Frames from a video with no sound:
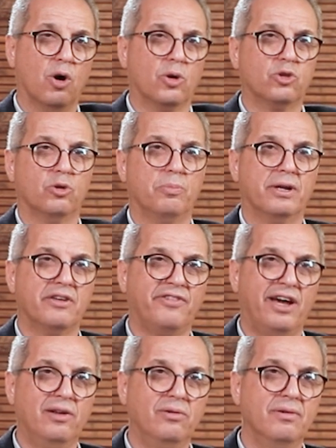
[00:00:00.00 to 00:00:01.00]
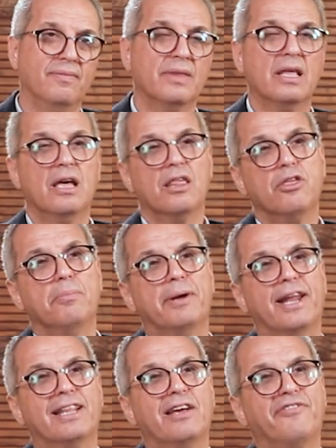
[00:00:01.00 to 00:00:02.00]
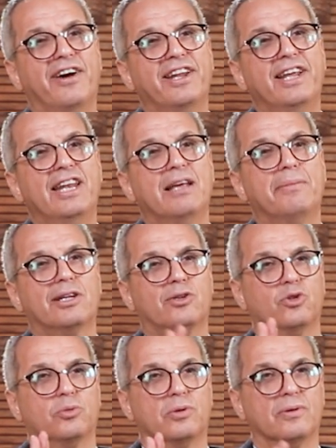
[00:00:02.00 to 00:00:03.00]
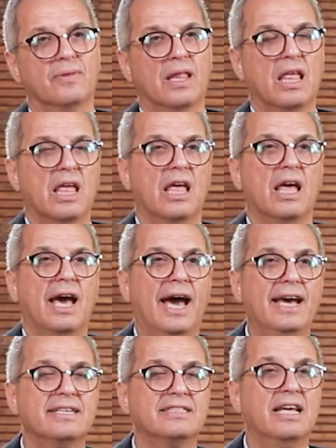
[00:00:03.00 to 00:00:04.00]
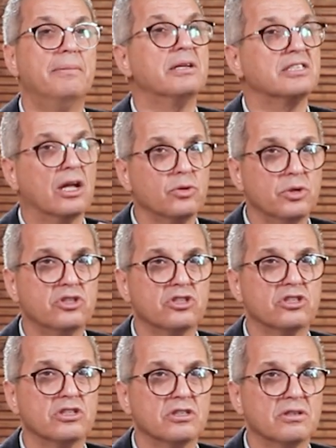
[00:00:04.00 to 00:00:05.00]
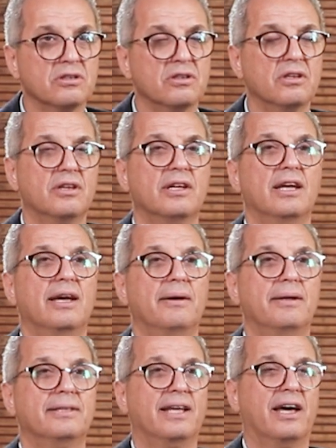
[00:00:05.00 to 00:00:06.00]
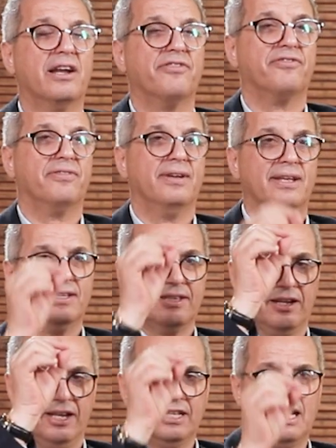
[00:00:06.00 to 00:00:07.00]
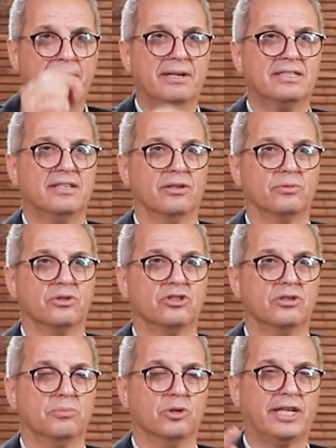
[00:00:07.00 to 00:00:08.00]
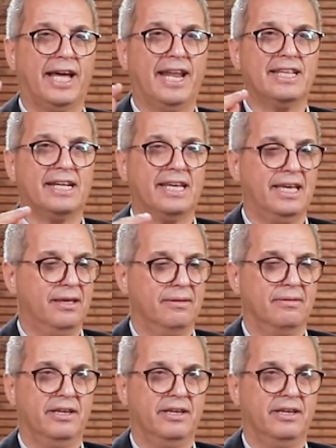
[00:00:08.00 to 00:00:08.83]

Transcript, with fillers: اكتب ما تفعله ثم لا تفعل الا ما تكتبه عايز تعمل ساندويتش تعرف طريقه عمل الساندويتش مدخلاتك ايه